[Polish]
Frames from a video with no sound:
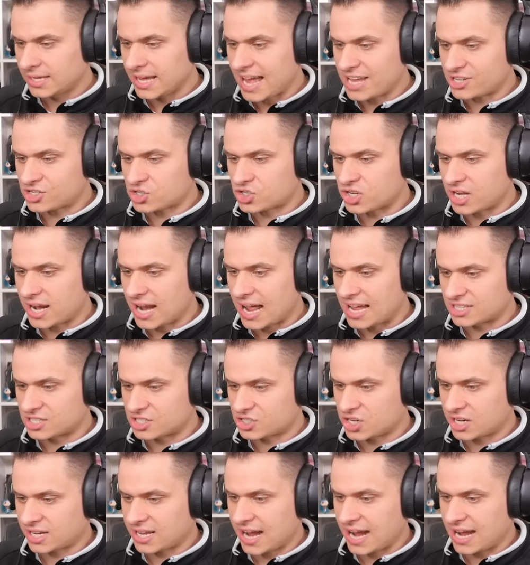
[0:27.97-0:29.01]
Jeszcze raz,
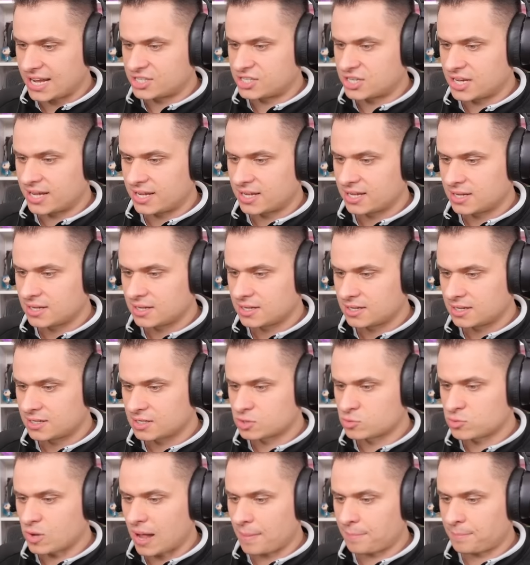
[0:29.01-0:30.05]
czekajcie.
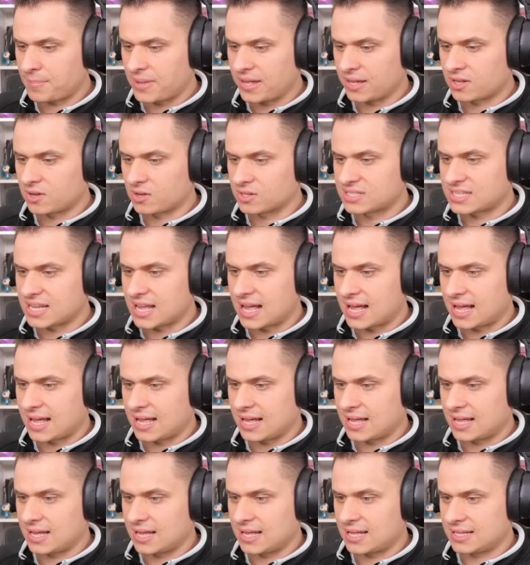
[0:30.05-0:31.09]
Złapmy go za
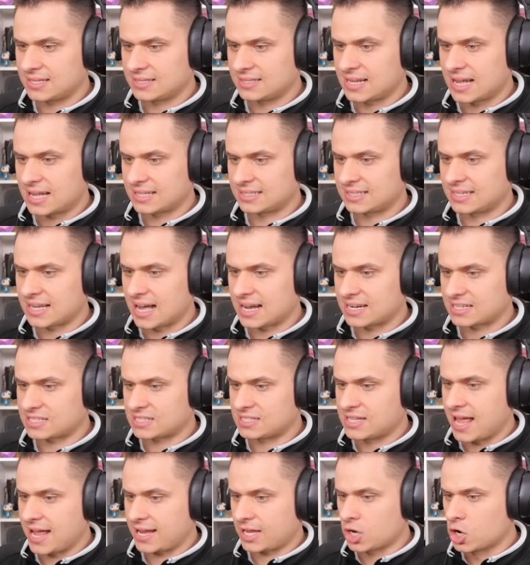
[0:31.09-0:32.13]

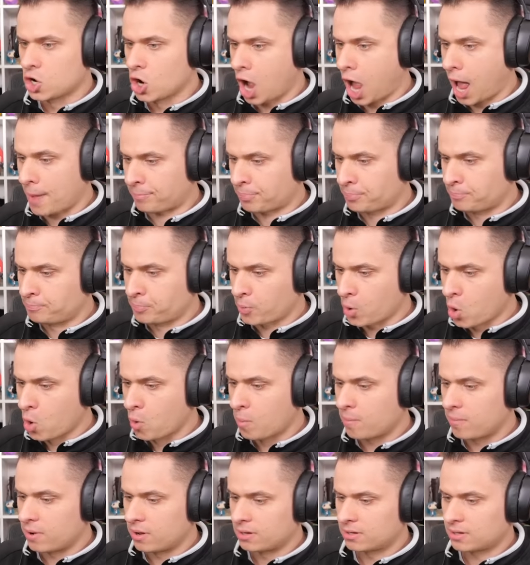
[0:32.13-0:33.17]
nadgarstek. Hop,
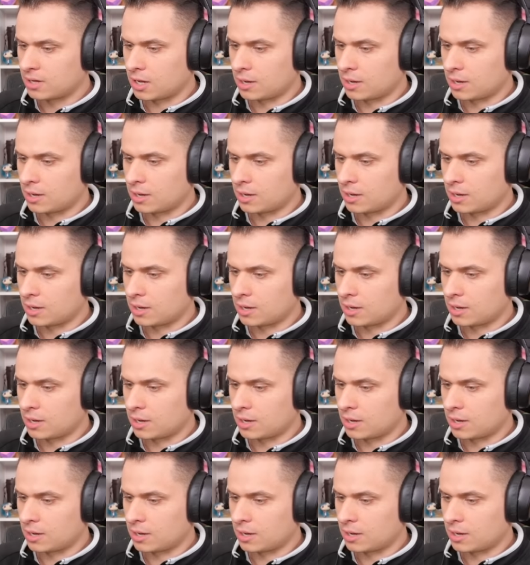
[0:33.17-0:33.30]
bum!